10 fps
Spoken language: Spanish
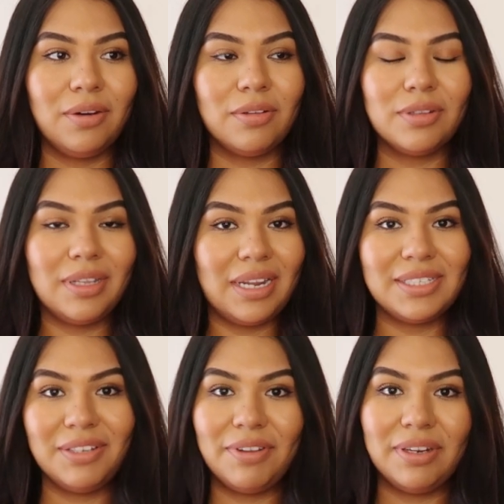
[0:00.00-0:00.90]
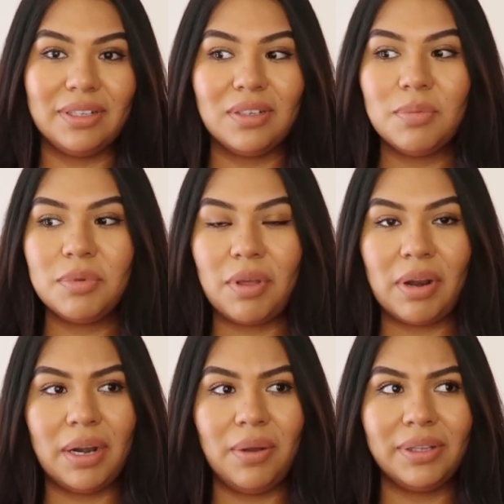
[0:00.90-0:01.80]
con las diferentes
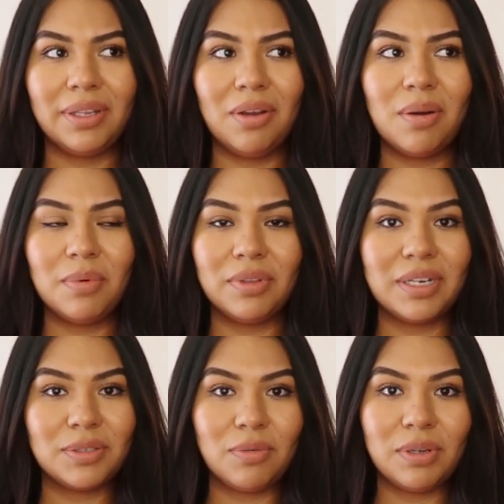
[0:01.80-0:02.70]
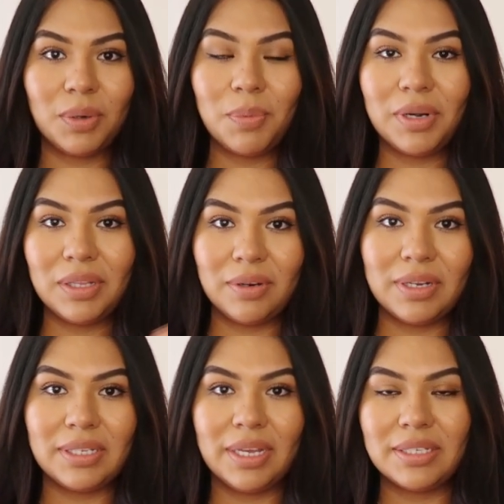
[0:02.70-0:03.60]
computadoras, creo que tiene como tres o cuatro
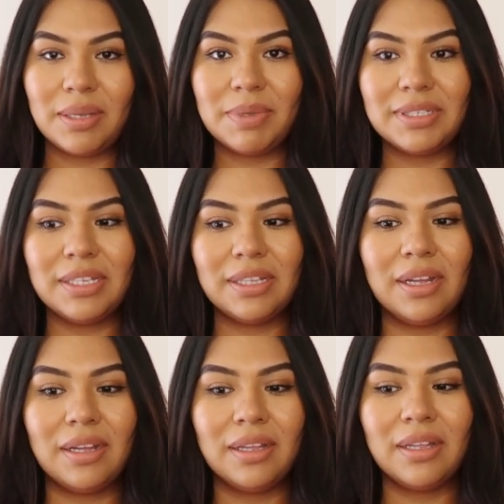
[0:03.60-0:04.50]
monitores en esa mesita,